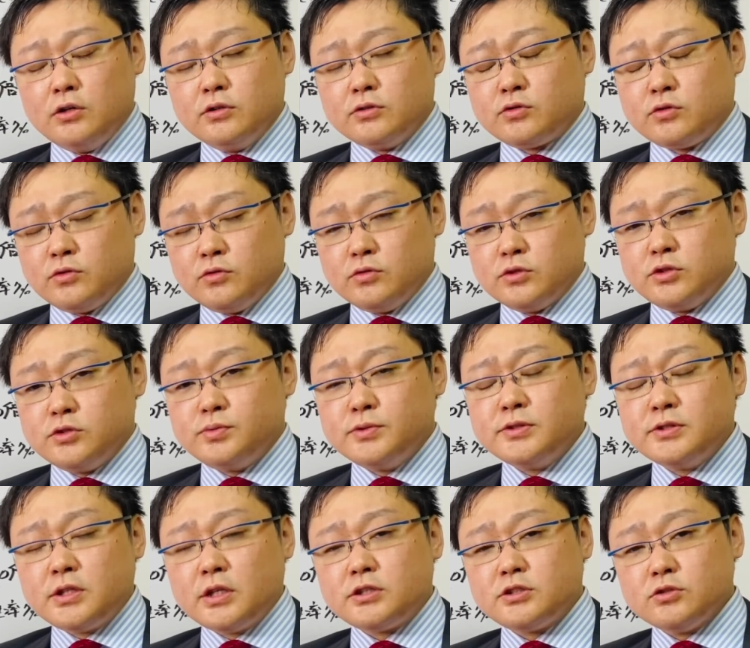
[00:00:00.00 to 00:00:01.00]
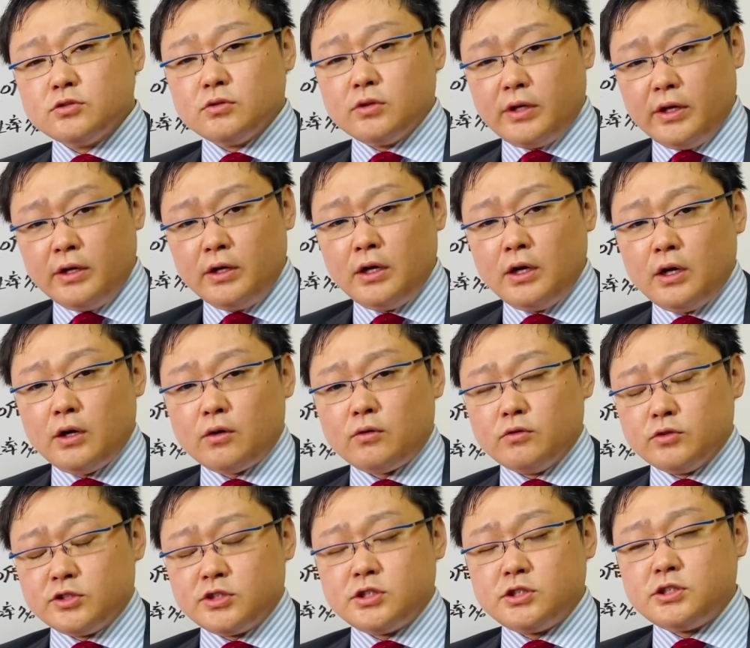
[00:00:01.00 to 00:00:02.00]
その自分たちのね
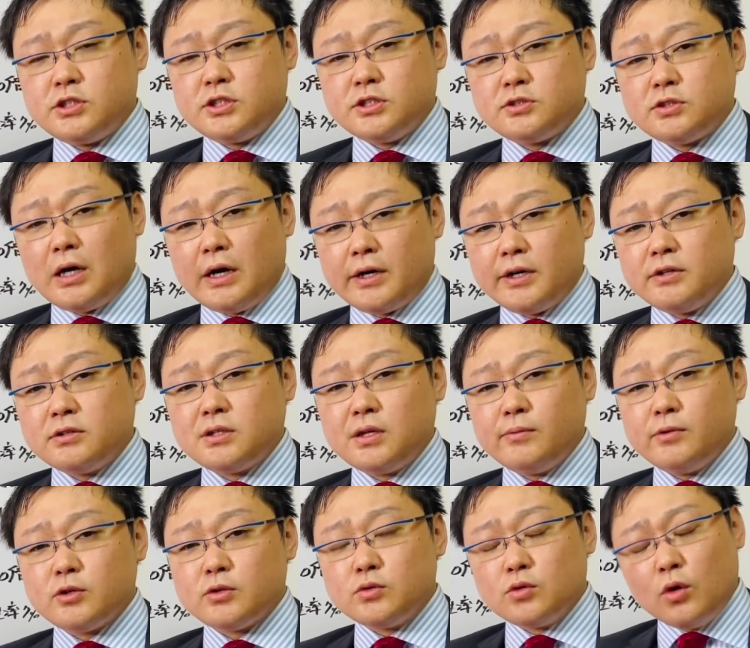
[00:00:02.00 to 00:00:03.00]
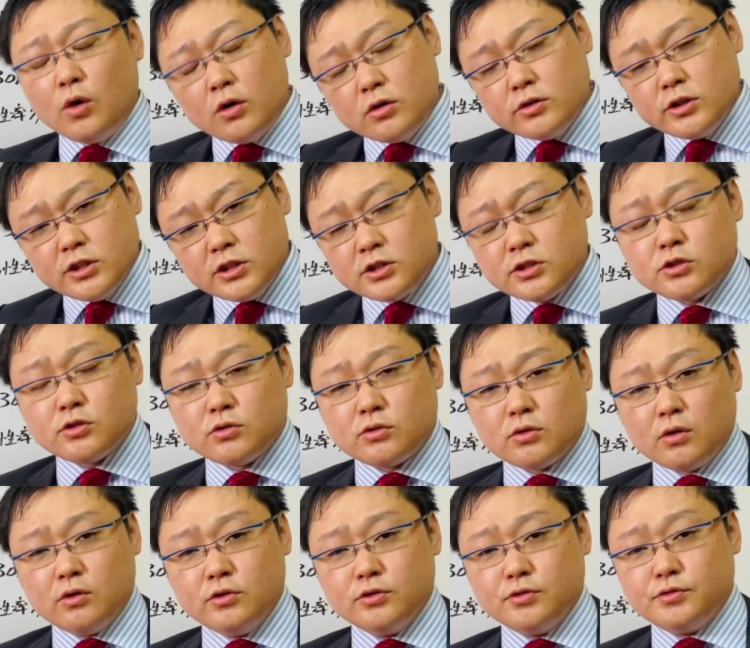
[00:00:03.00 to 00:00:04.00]
こう支持率を上げるための道具にしよう
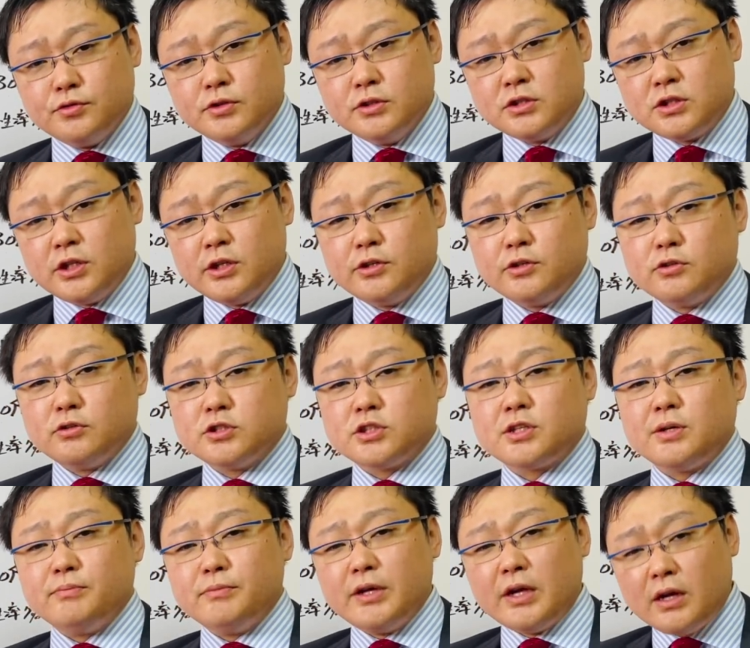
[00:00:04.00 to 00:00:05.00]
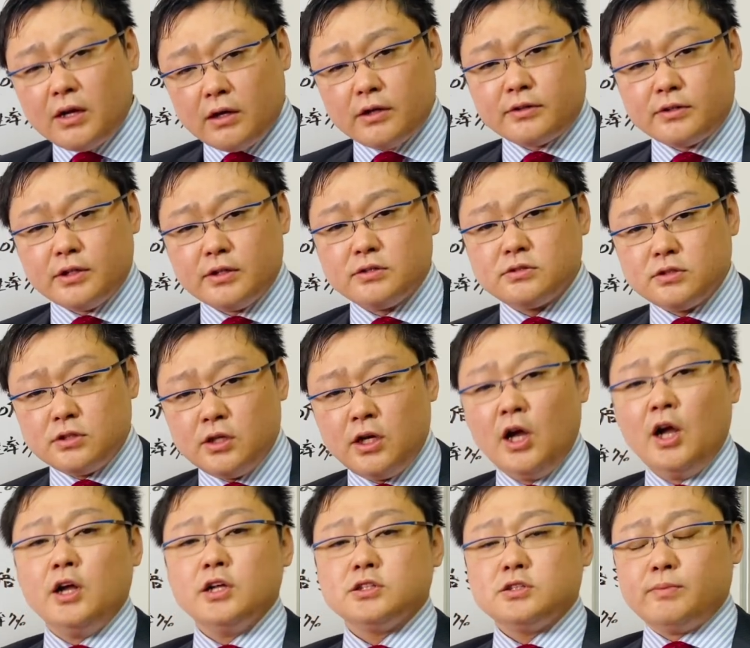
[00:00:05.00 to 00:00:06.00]
というふうにしてるようにしか見えなかったんですね
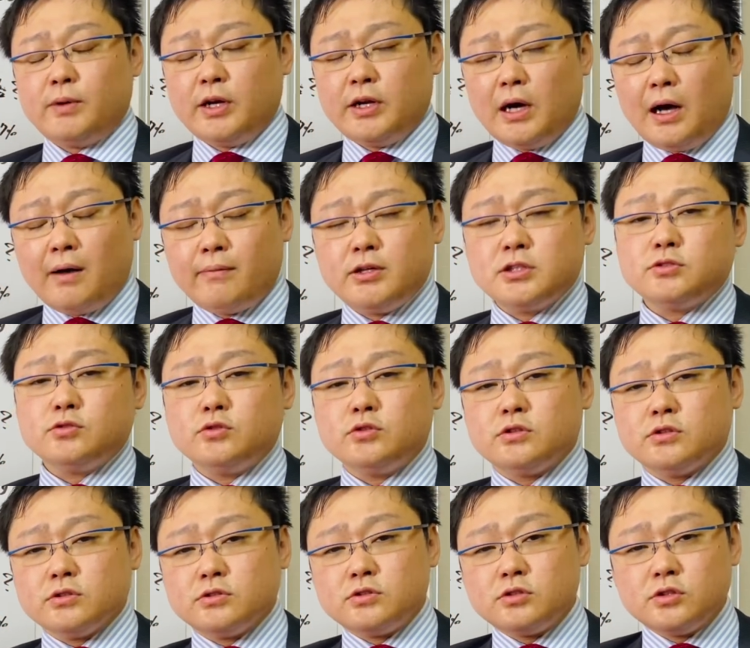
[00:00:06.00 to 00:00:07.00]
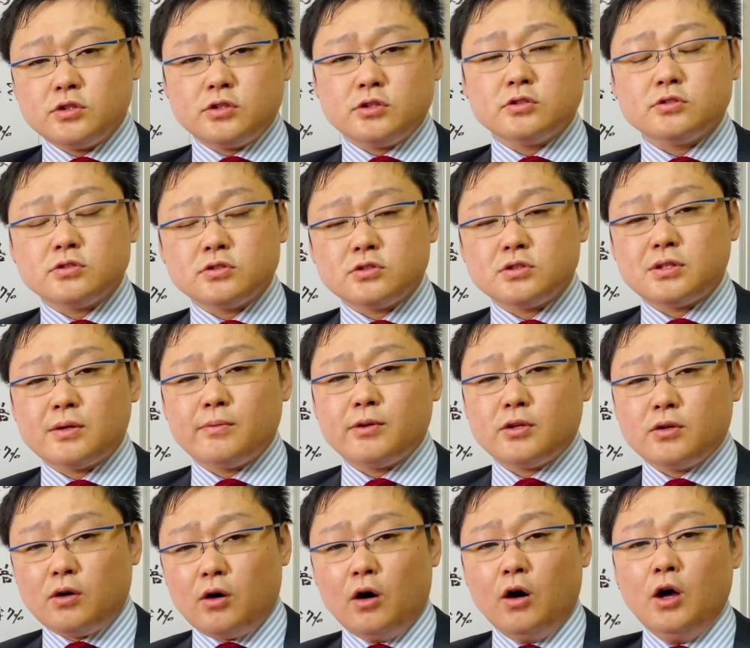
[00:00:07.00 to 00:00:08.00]
つまり安倍総理を追及するため
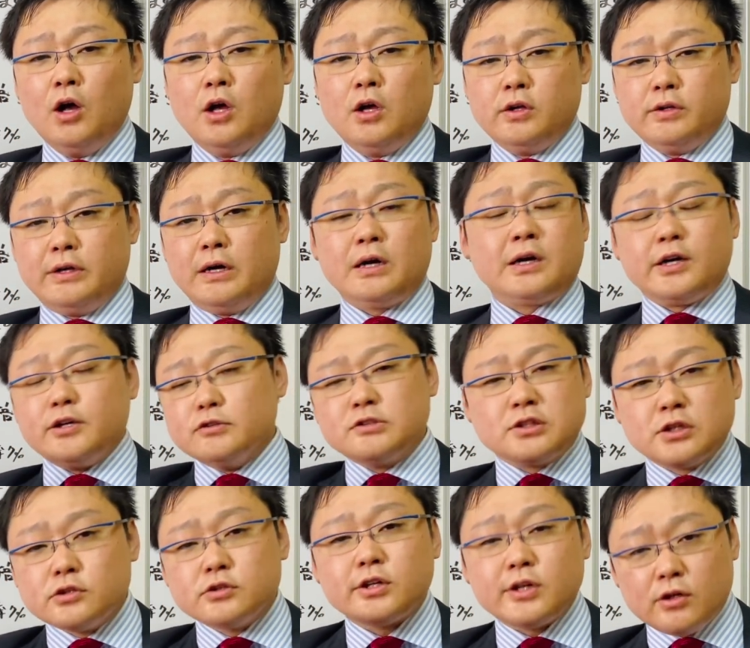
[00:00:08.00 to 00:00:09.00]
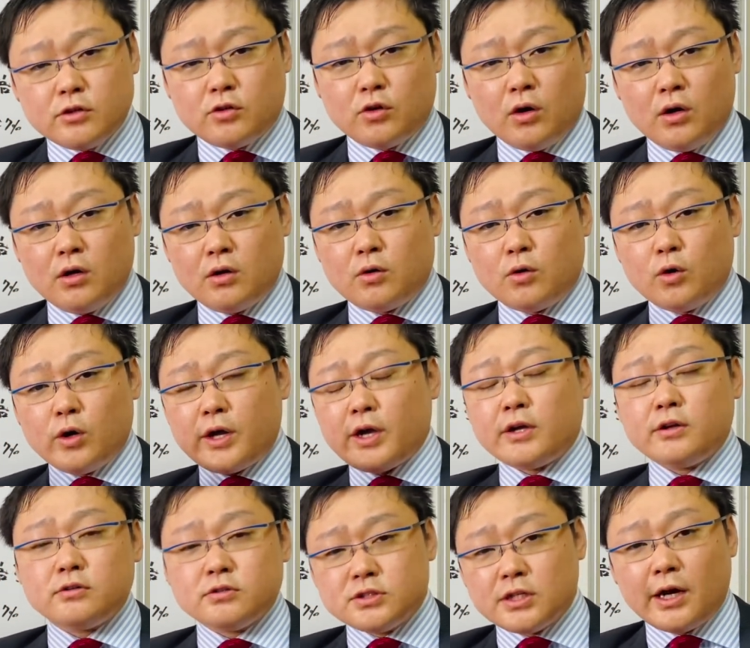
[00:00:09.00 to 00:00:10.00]
の何か言ってくれよと攻
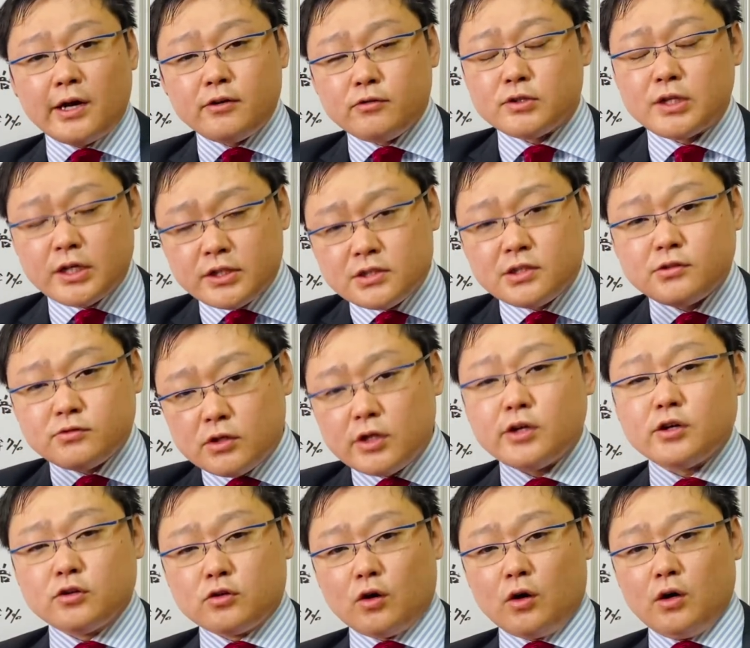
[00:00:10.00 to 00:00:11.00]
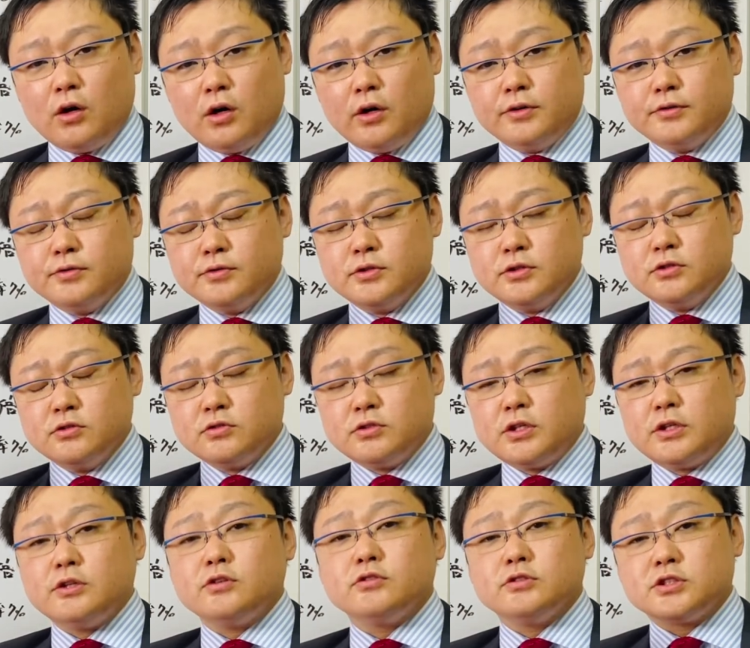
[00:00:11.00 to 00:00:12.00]
撃の材料を出してくれよというふうに言っ
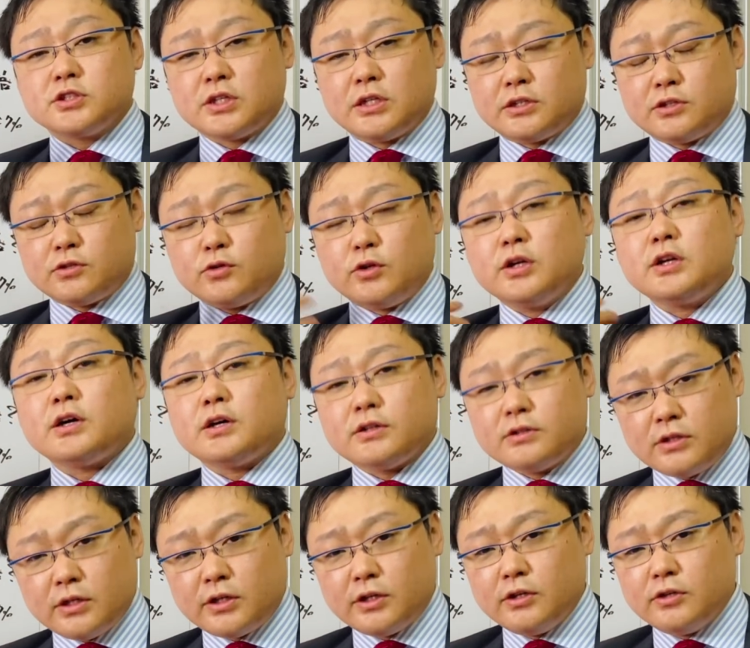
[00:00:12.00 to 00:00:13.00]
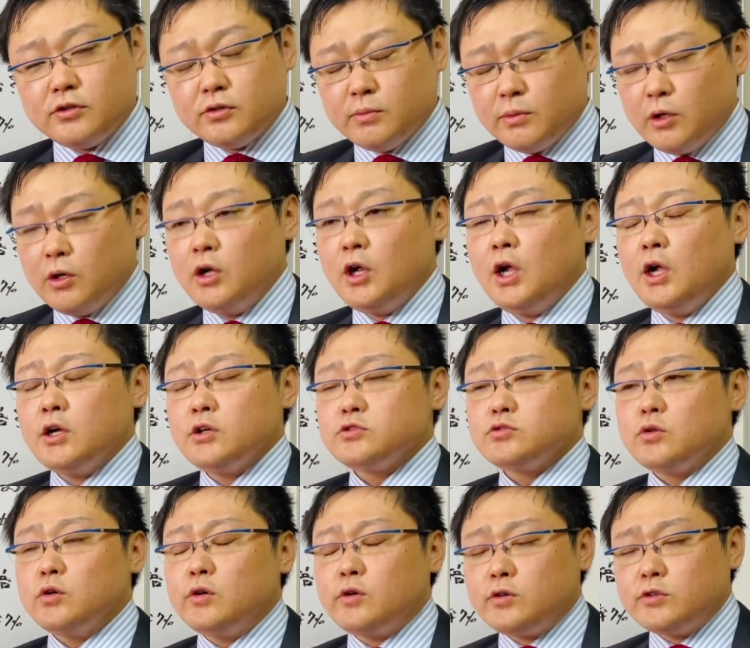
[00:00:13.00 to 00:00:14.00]
てるようにしか聞こえなかったけれども
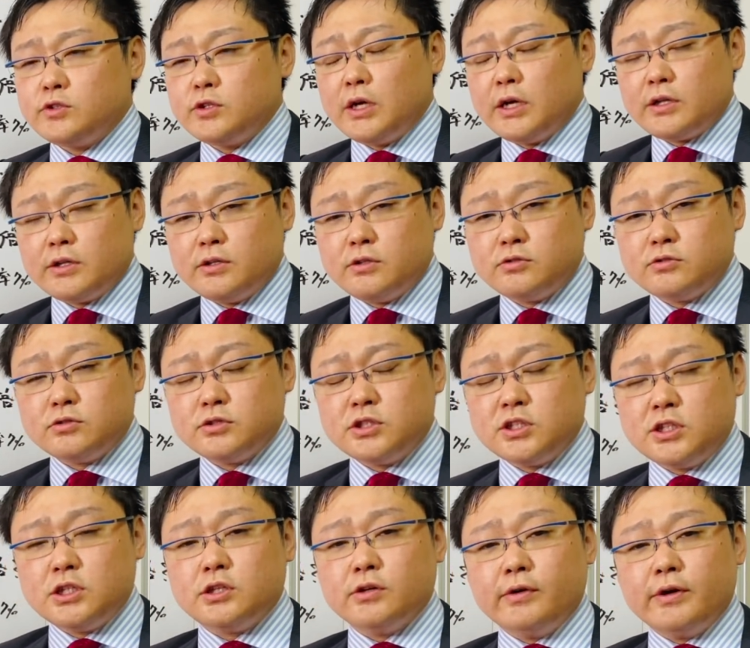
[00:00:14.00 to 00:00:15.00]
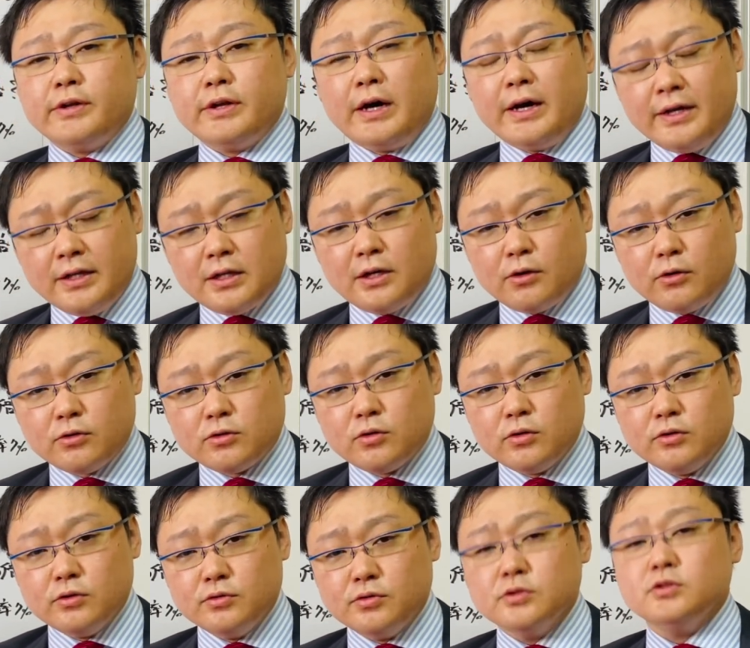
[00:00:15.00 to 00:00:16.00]
そういうことやってる時期ではないだろう
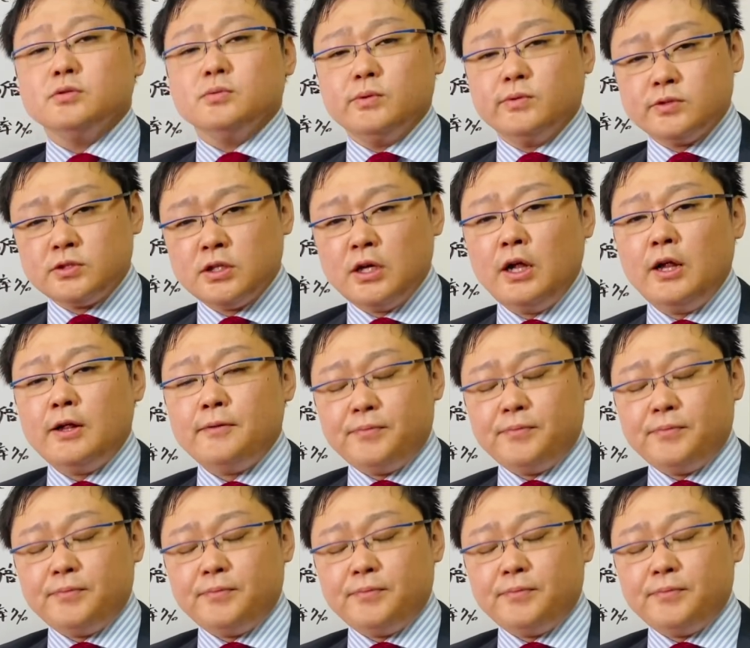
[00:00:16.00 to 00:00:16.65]
というふうに思います